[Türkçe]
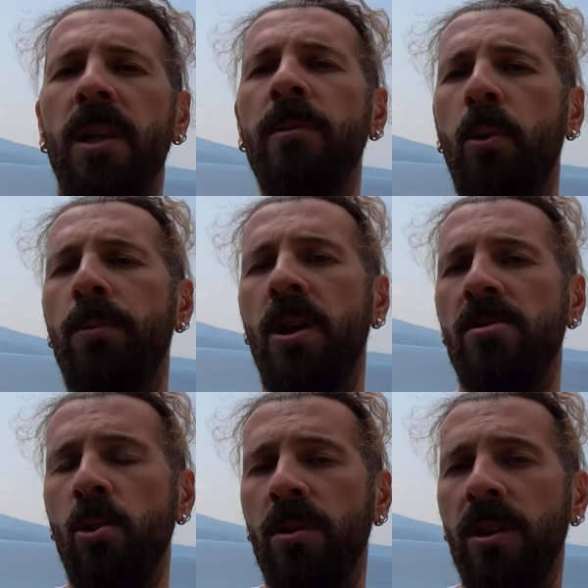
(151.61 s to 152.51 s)
balık
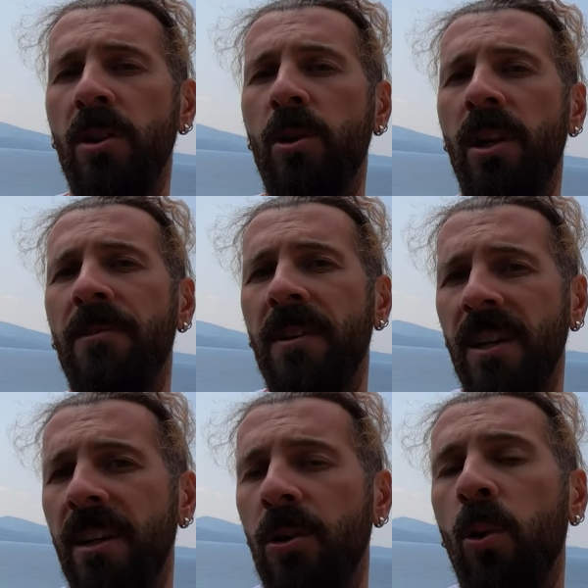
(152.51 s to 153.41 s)
popülasyonlarına yönelik
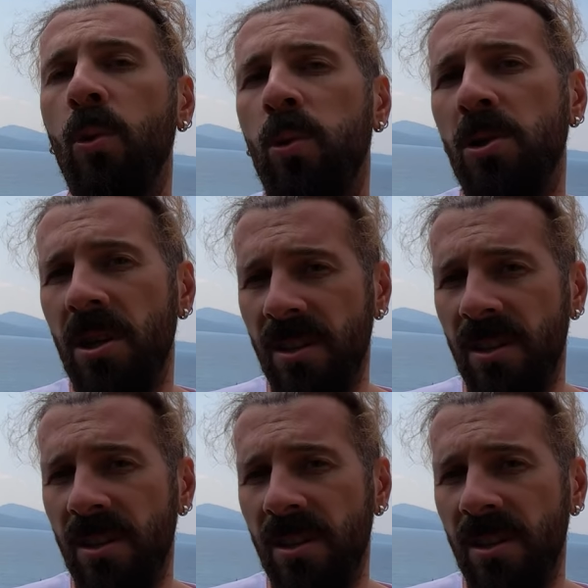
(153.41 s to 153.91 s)
veriler oldukça